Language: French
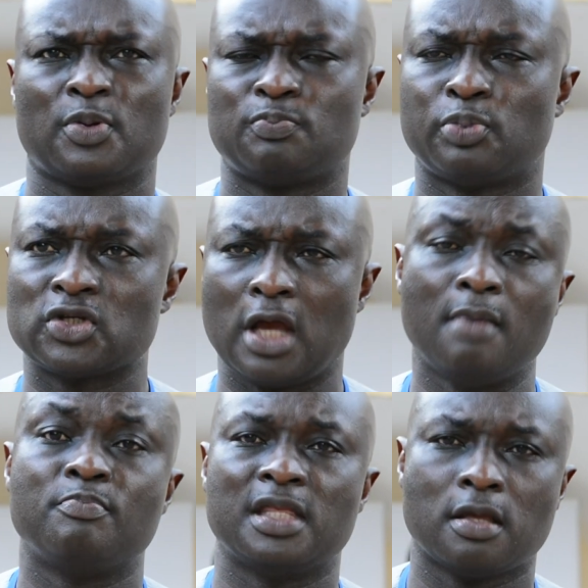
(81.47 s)
plus, plus
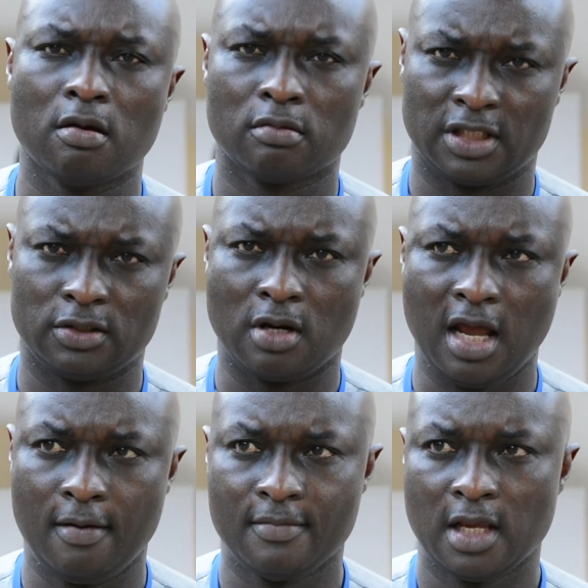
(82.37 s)
qu'un billion de
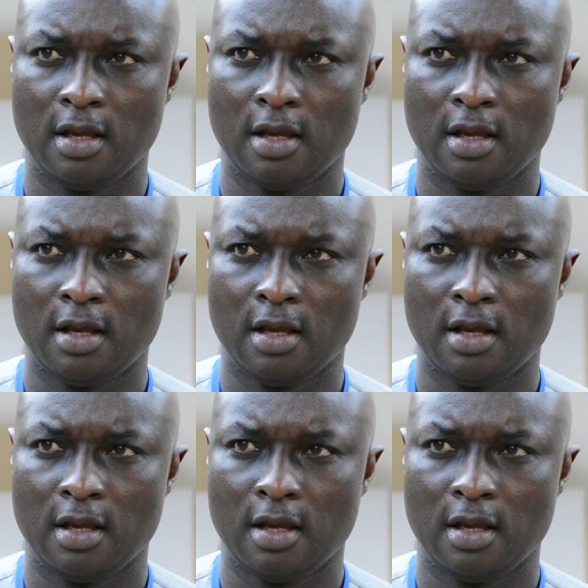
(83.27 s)
dollars,